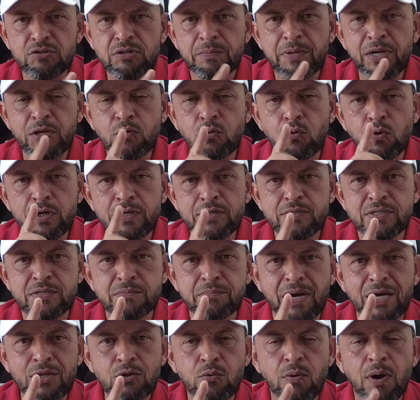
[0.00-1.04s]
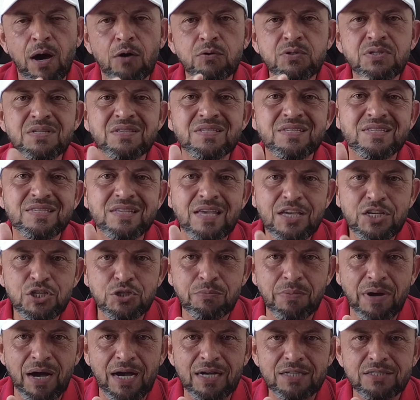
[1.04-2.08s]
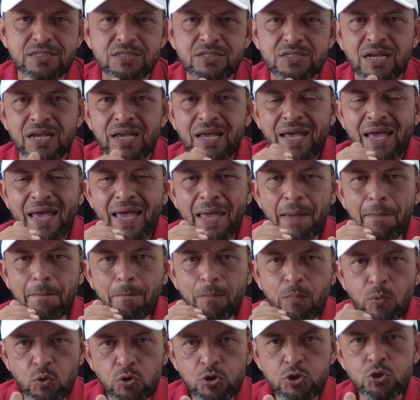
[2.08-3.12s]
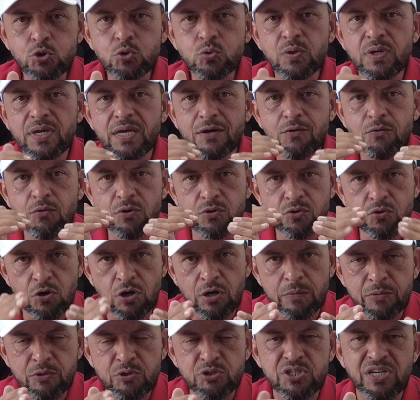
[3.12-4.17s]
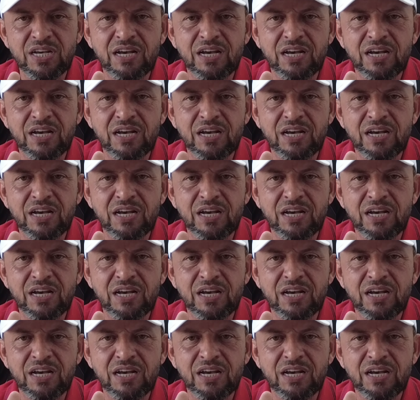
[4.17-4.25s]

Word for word: Eu trabalhei com o Onix manual de seis marchas, é muito econômico.